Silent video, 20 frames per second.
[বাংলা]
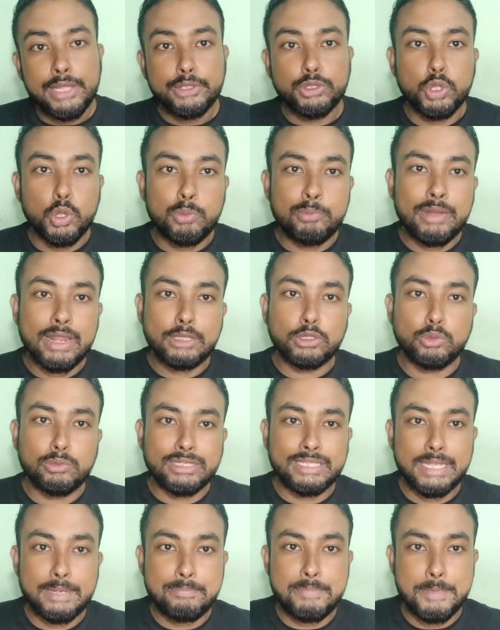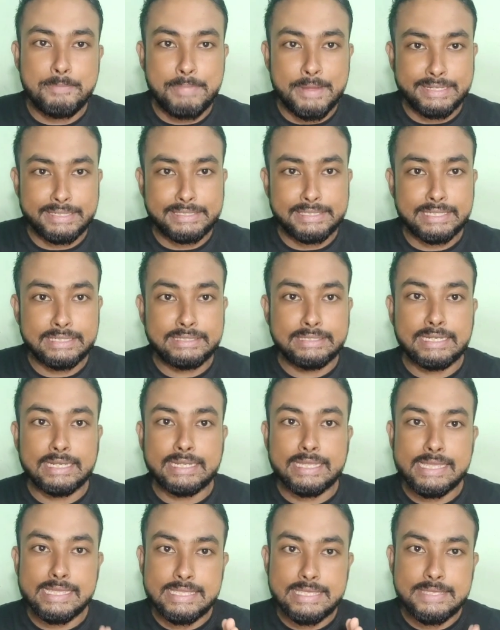তোমরা তোমাদের
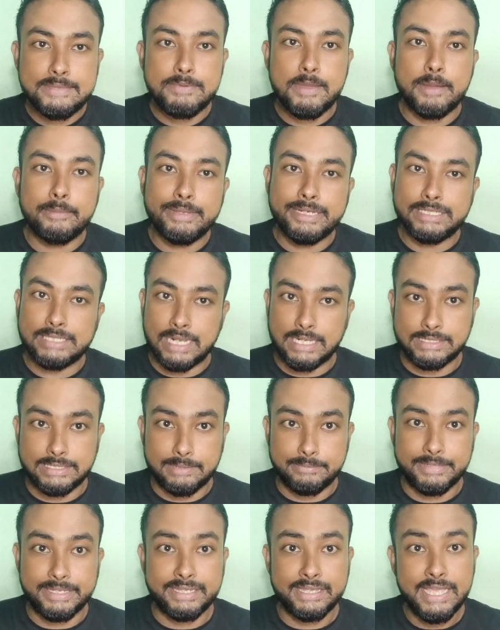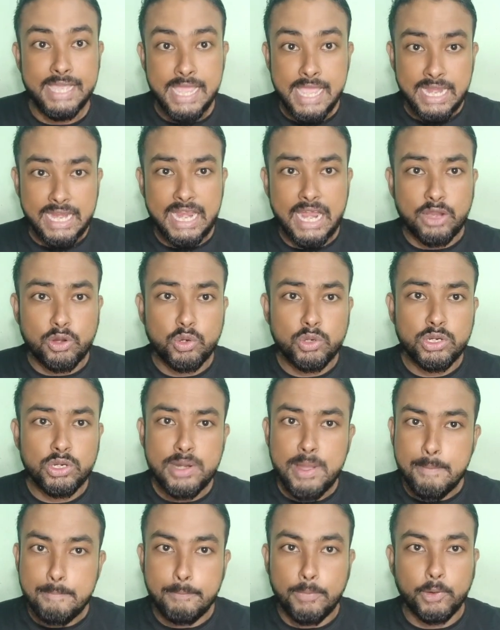প্রিপারেশনটাকে কিভাবে সাজাবে কারণ
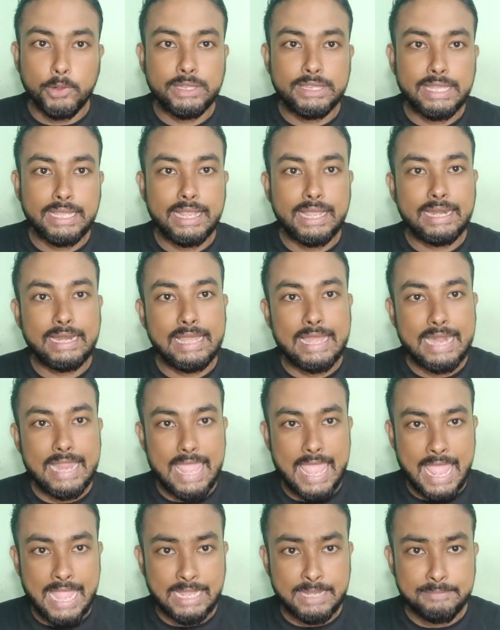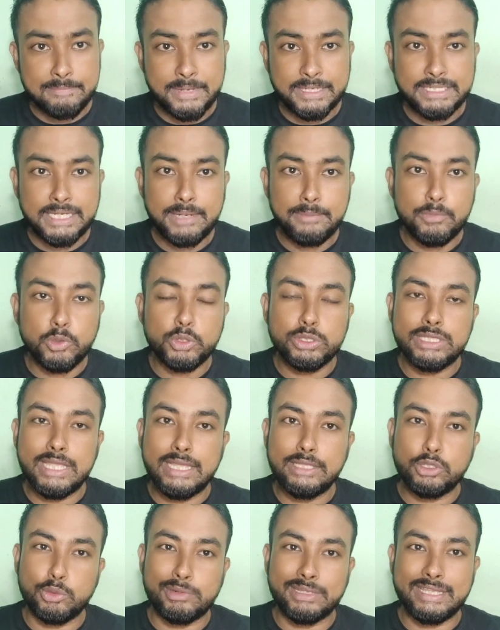বলতে গেলে আর এক মাসের
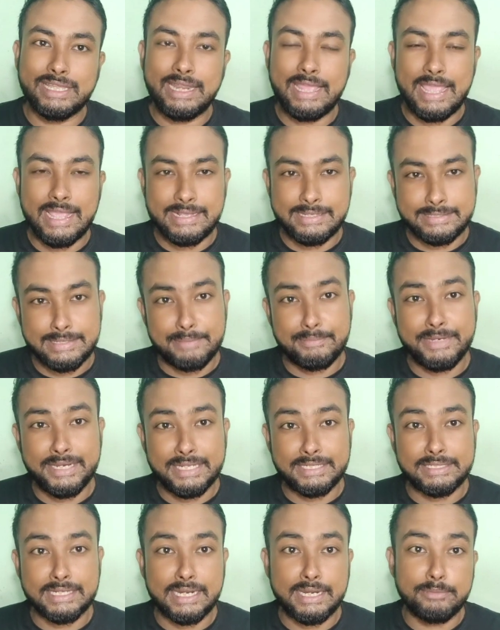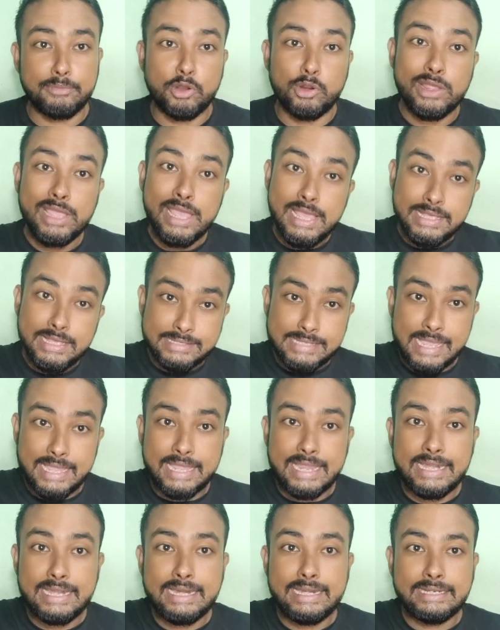মধ্যেই তোমাদের এক্সামিনেশন এবং
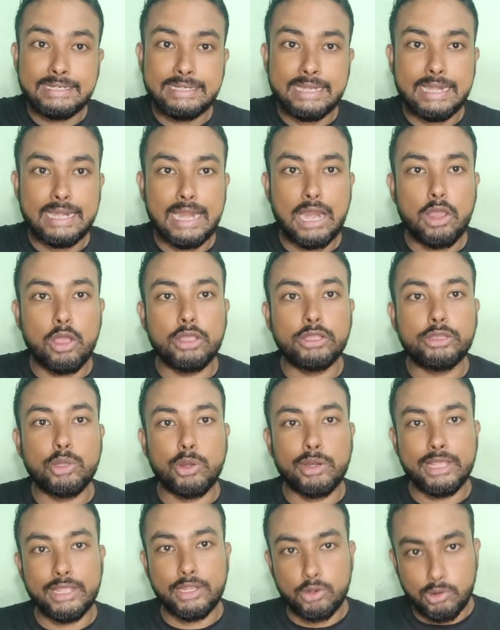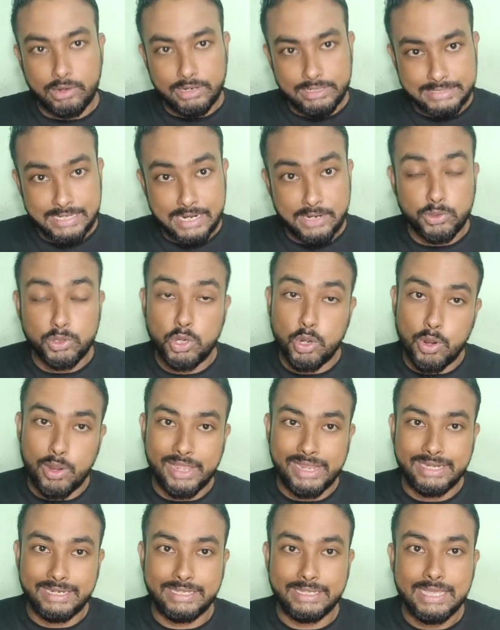সেকেন্ড ইন্টারনাল হয়তো অনেক কলেজে এখনো
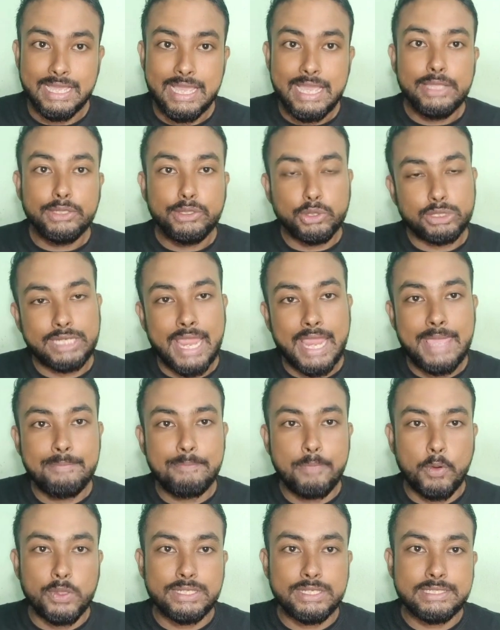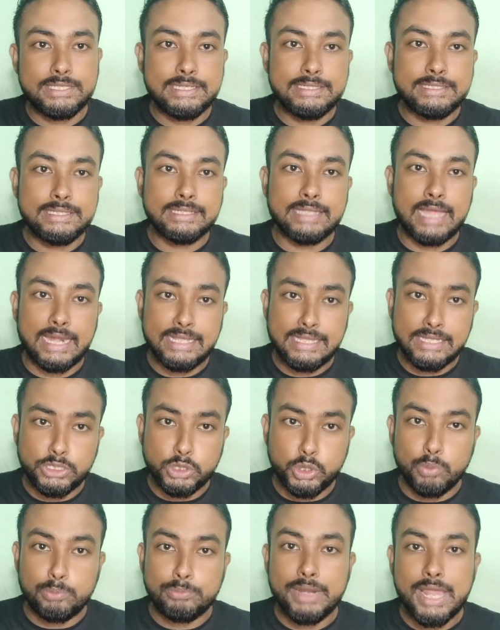হয়নি তো সেই পরিস্থিতিতে দাঁড়িয়ে
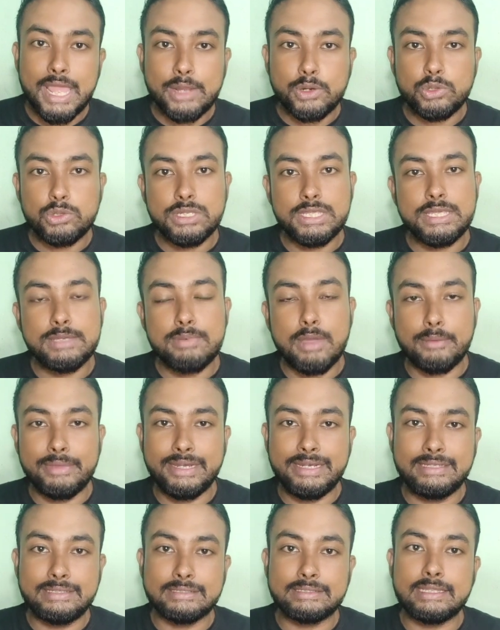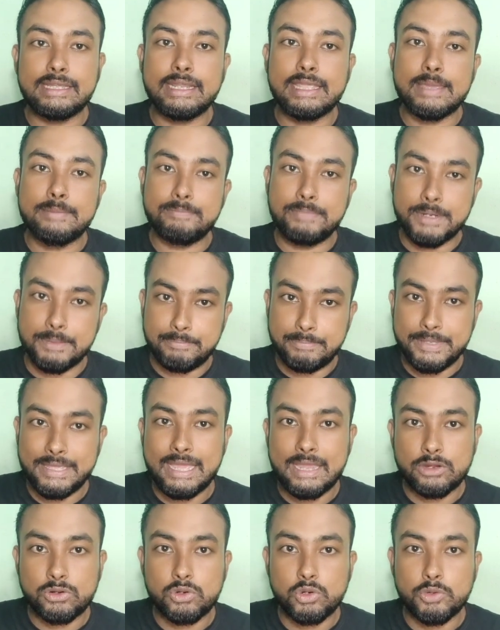তোমরা এখন কিভাবে নিজেদেরকে
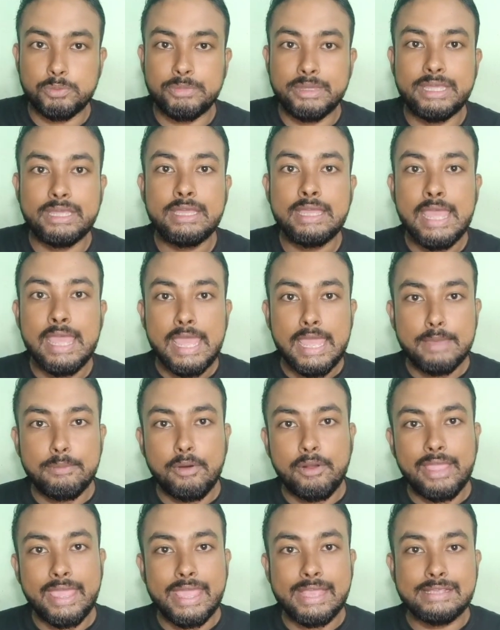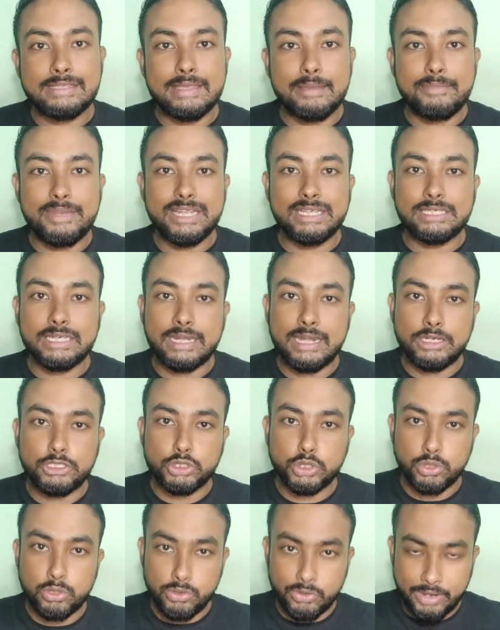প্রিপেয়ার করবে এবং এক্সামিনেশনের
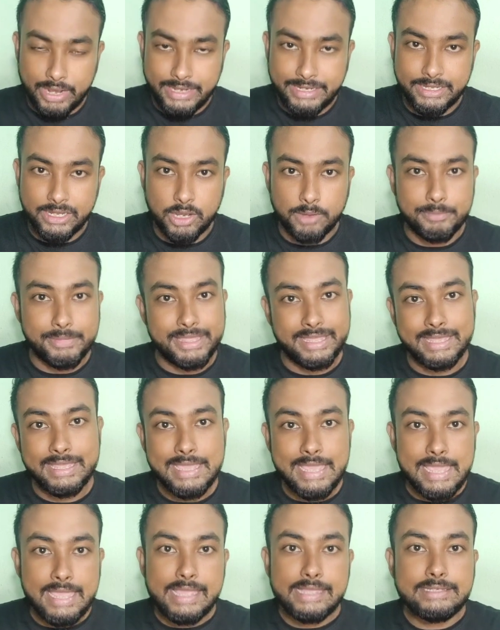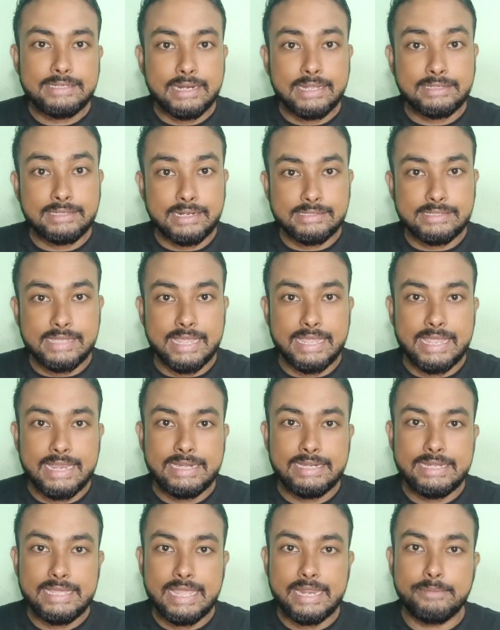জন্য রেডি হবে এছাড়া যারা
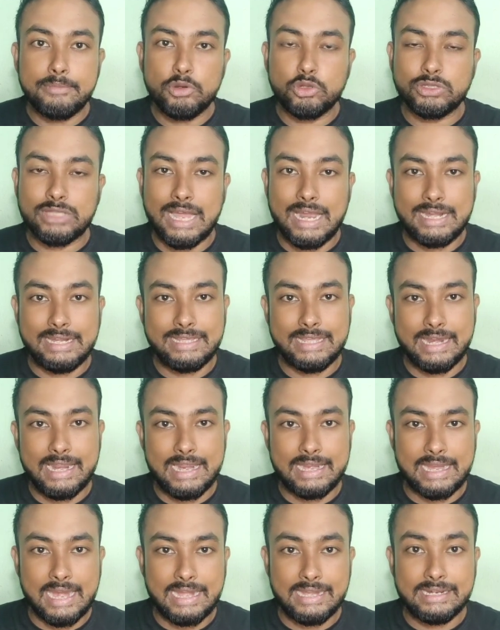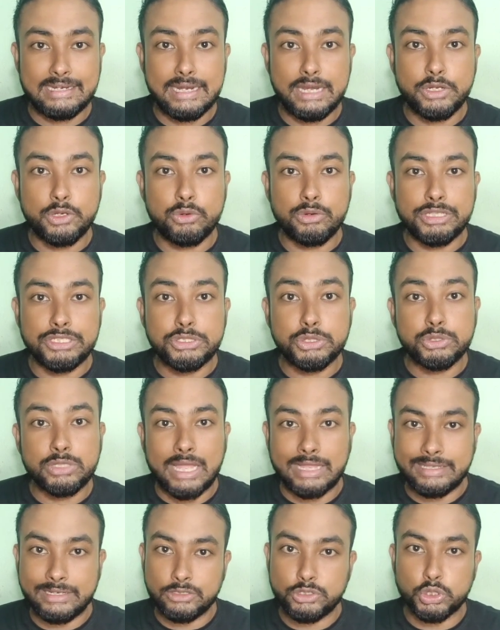সেকেন্ড ইয়ার এবং থার্ড ইয়ারের ক্যান্ডিডেট রয়েছে রয়েছে
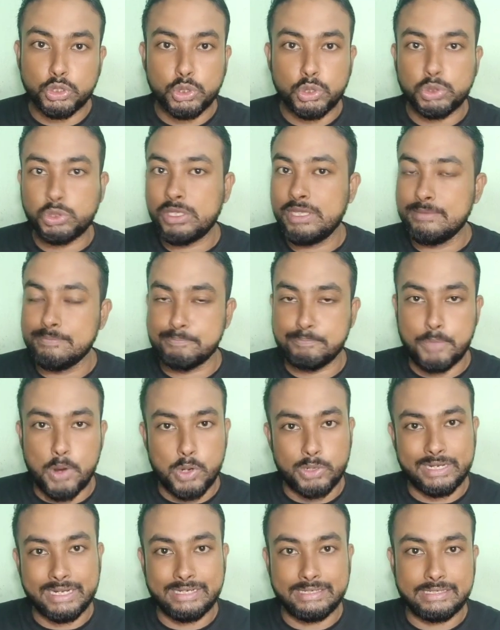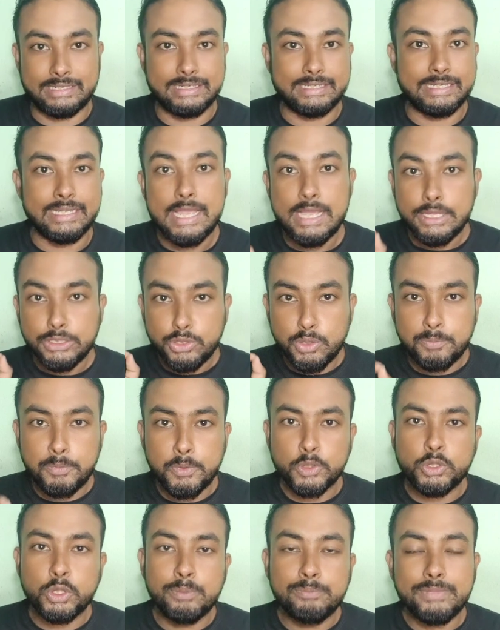তাদের জন্য তো ইম্পর্টেন্টই তো
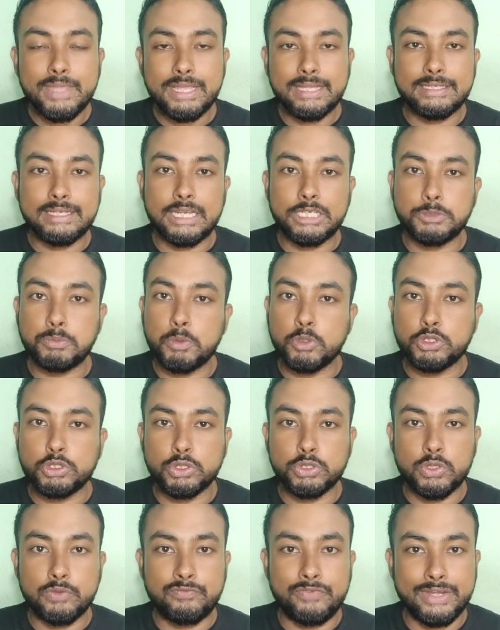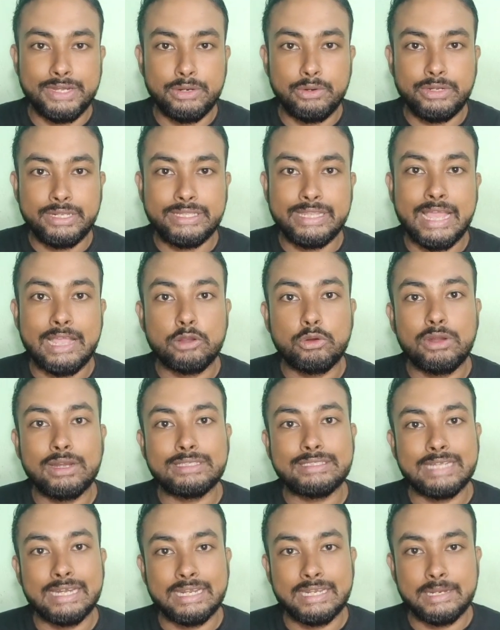প্রথম থেকে শেষ পর্যন্ত ভিডিওটি দেখো আর
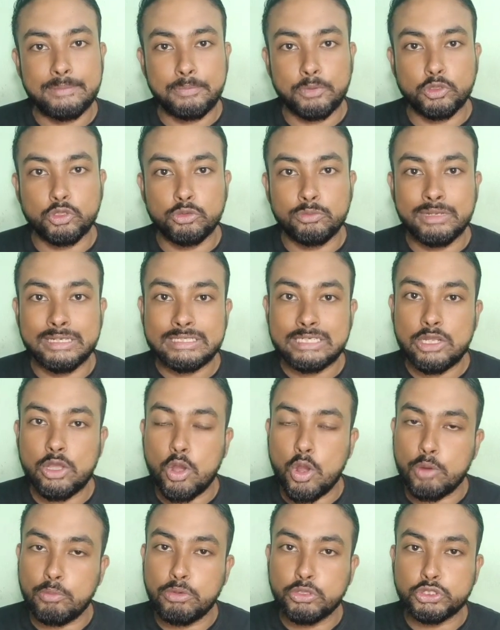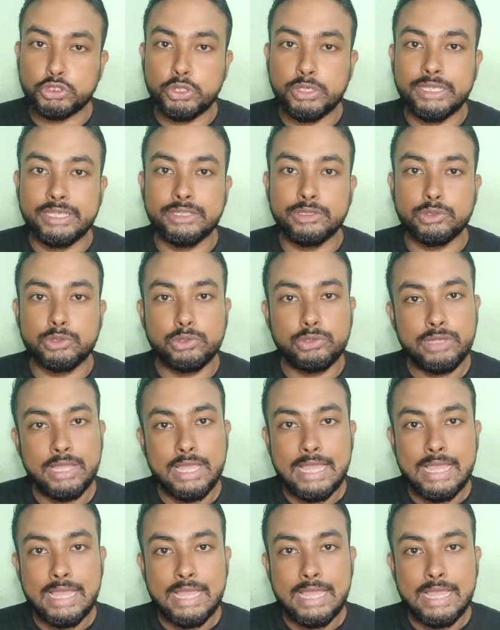চ্যানেলে প্রথম আসলে অবশ্যই কিন্তু